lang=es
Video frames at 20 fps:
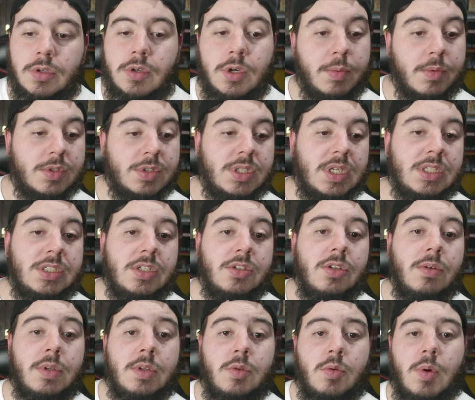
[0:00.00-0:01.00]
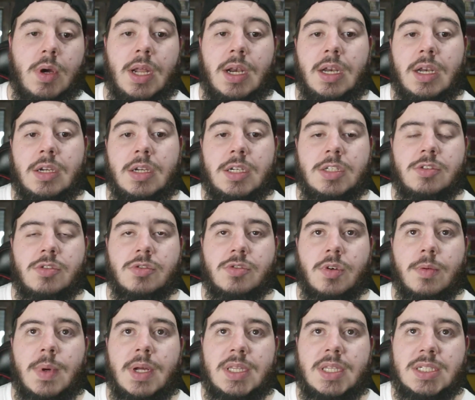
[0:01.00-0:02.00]
como está siendo habitual en estos
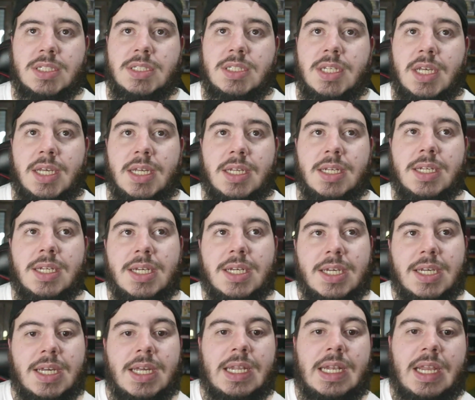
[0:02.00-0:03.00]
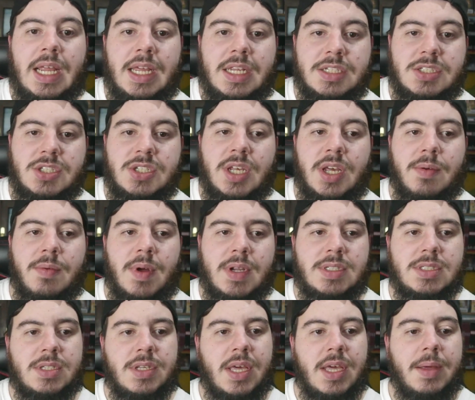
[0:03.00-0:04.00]
combates de Lacey
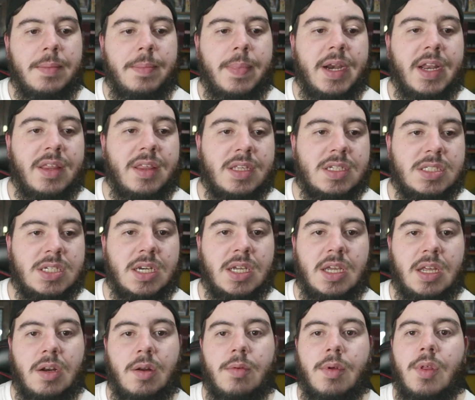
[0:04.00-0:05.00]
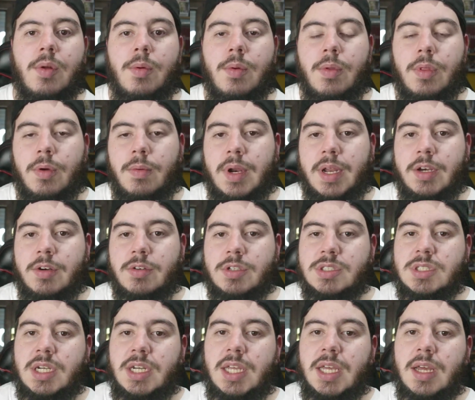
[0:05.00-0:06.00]
Evans, que parece ser que el WWE no
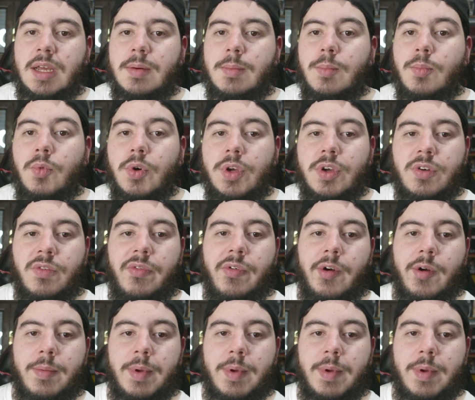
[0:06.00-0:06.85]
estaría muy conforme